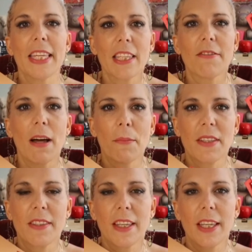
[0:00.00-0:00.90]
il va
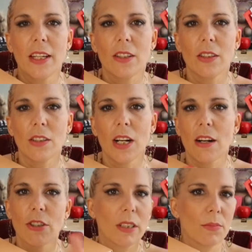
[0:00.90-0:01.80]
m'aider euh,
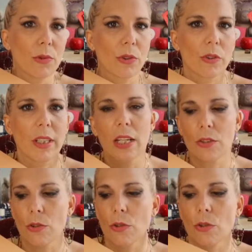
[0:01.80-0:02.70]
à avoir des
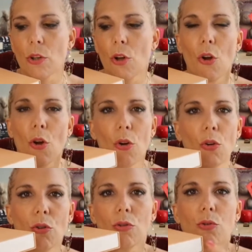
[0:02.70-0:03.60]
pourcentages
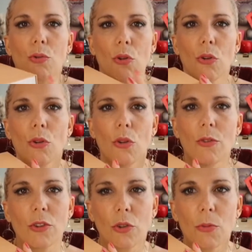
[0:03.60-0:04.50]
sur
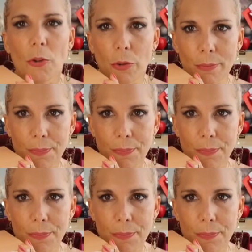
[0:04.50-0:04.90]
votre commande.